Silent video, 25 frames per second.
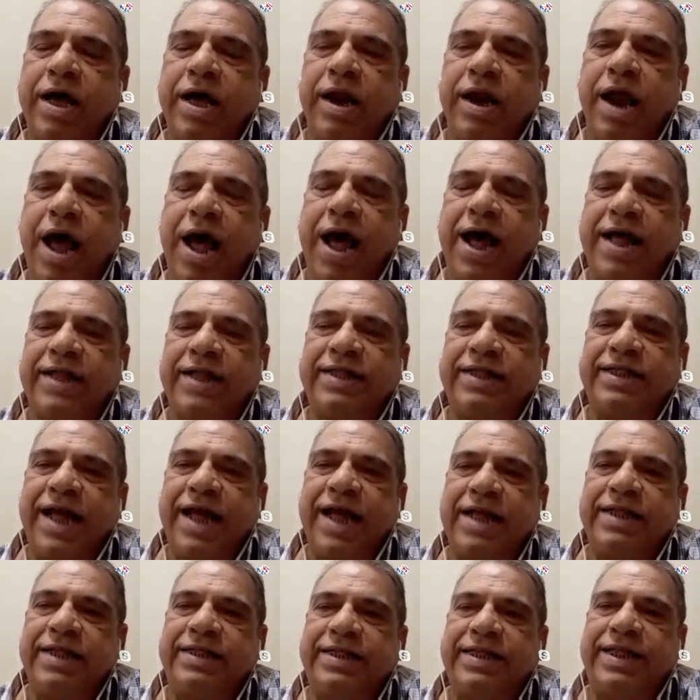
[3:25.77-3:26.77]
قراءة
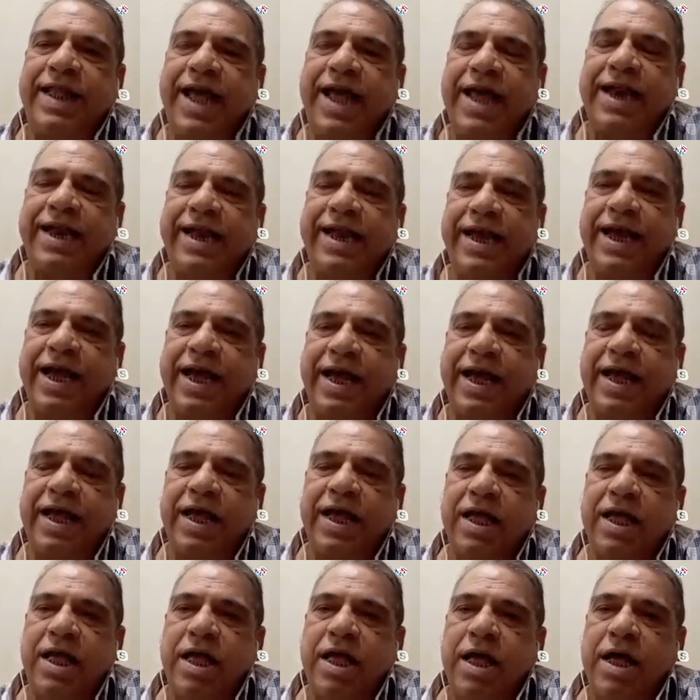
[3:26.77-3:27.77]
التاريخ